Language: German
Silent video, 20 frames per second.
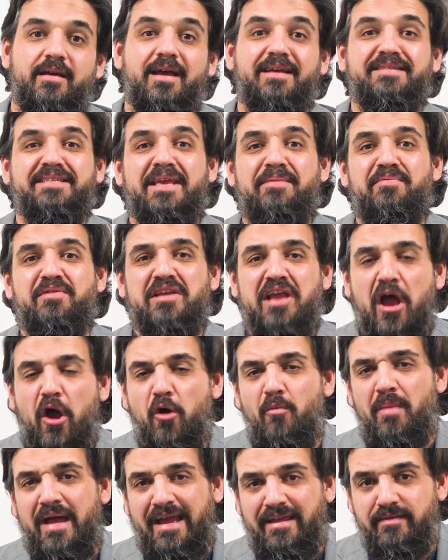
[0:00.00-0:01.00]
Es gibt
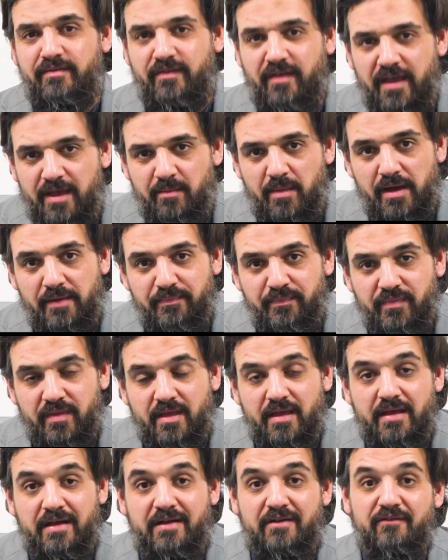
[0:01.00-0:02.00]
kaum ein Thema,
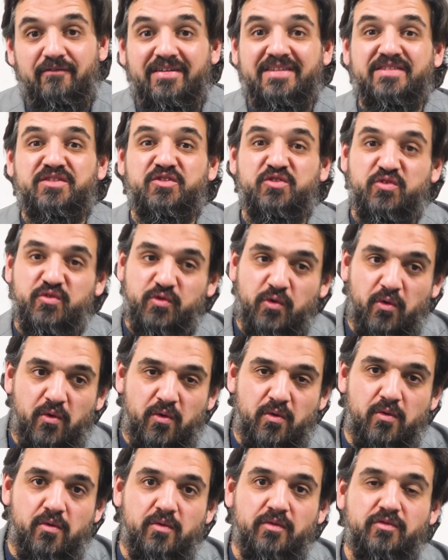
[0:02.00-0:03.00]
was
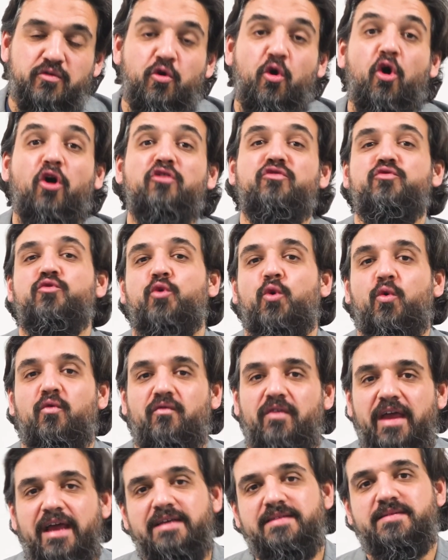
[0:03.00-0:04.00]
so
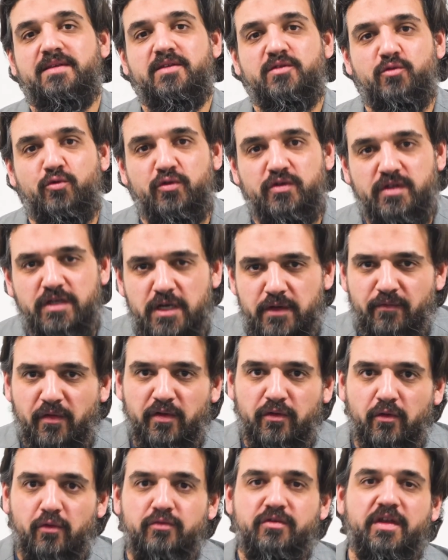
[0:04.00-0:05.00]
kontrovers diskutiert
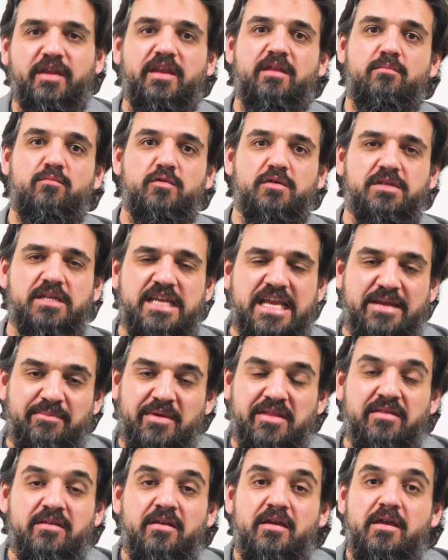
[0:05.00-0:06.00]
wird unter den
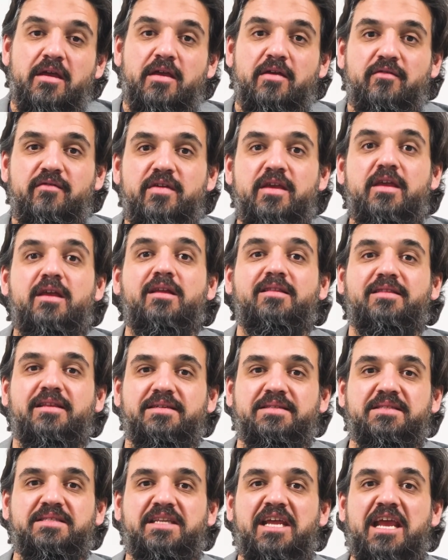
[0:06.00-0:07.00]
Muslimen wie
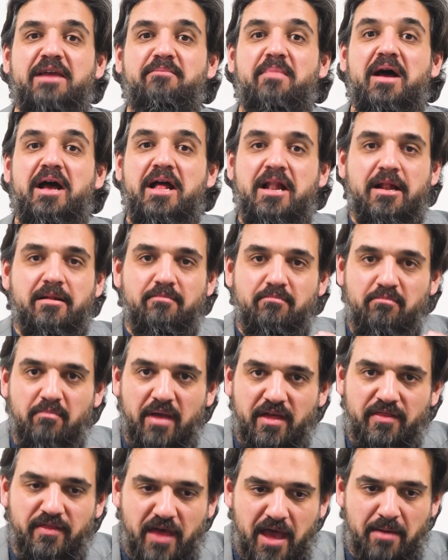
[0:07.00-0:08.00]
das Thema
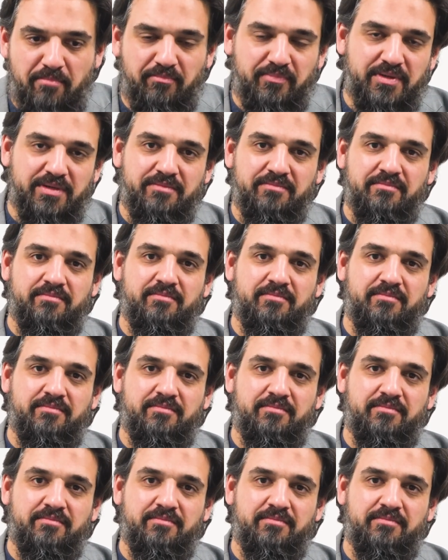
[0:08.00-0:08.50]
Madhab,